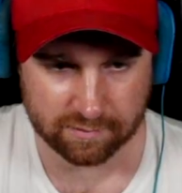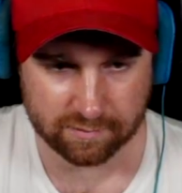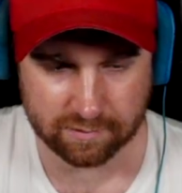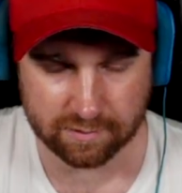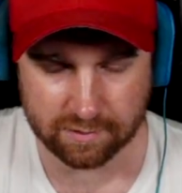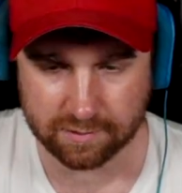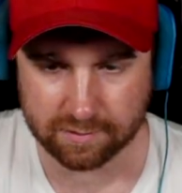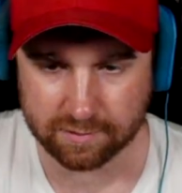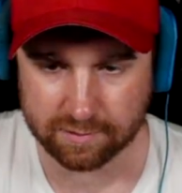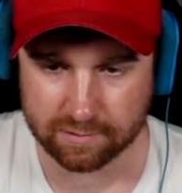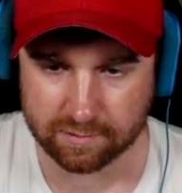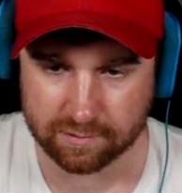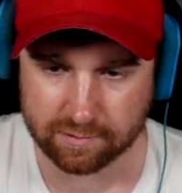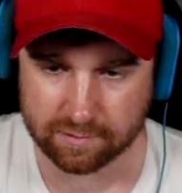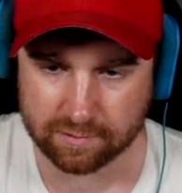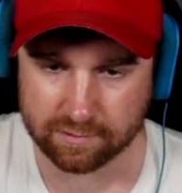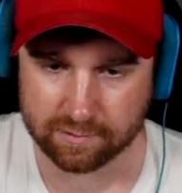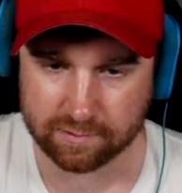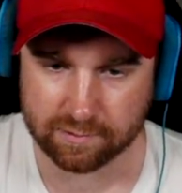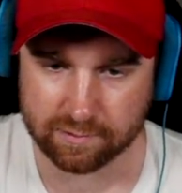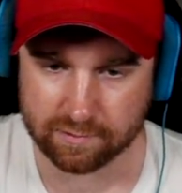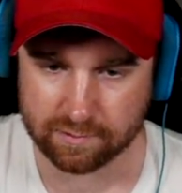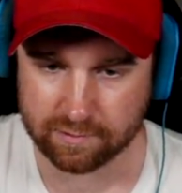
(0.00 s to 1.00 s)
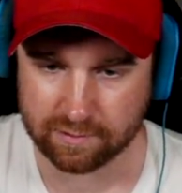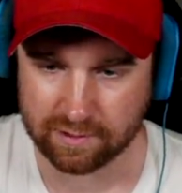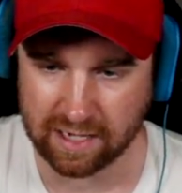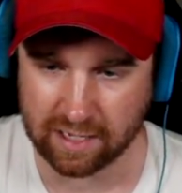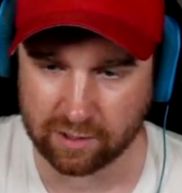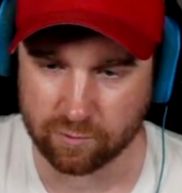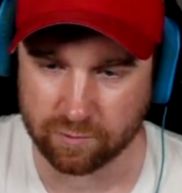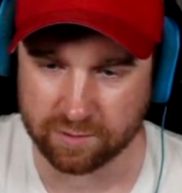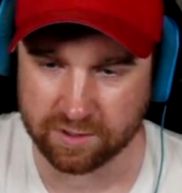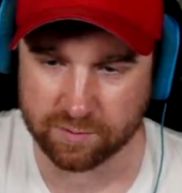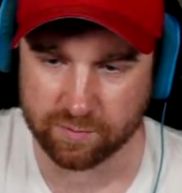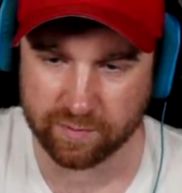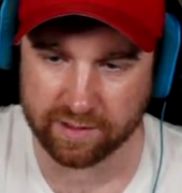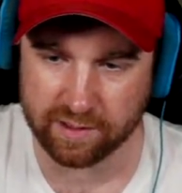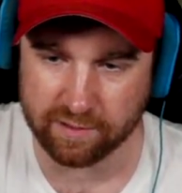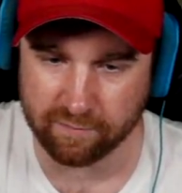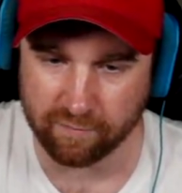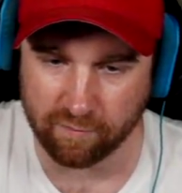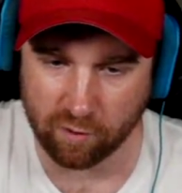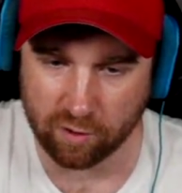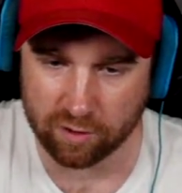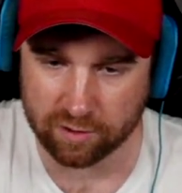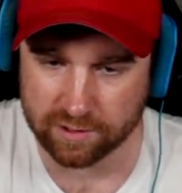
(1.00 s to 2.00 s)
Ja, ne? Ja, gut, ich meine, eine
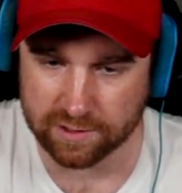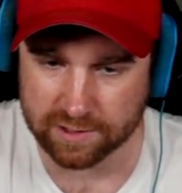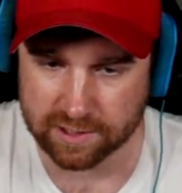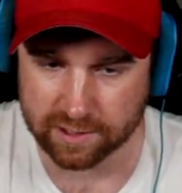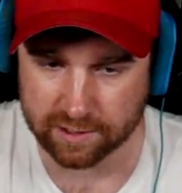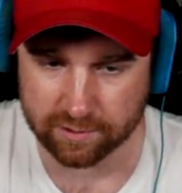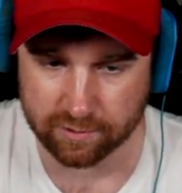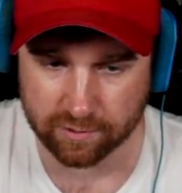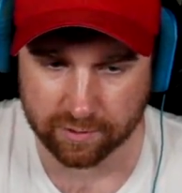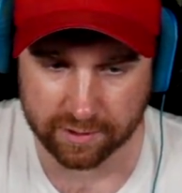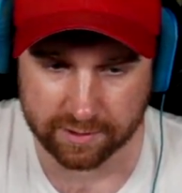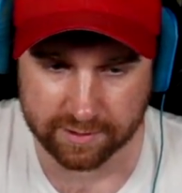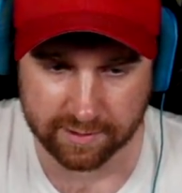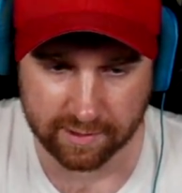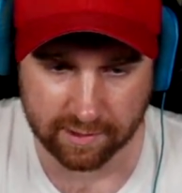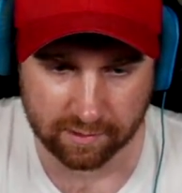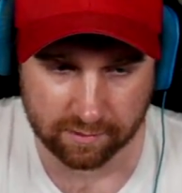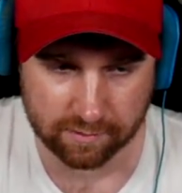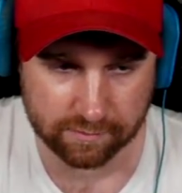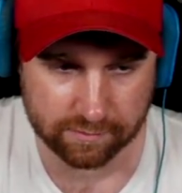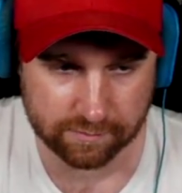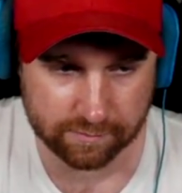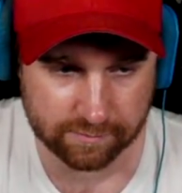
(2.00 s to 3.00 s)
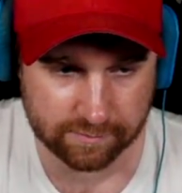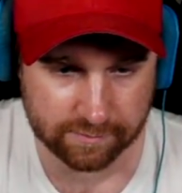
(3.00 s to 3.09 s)
Woche ist halt auch echt lang, ne?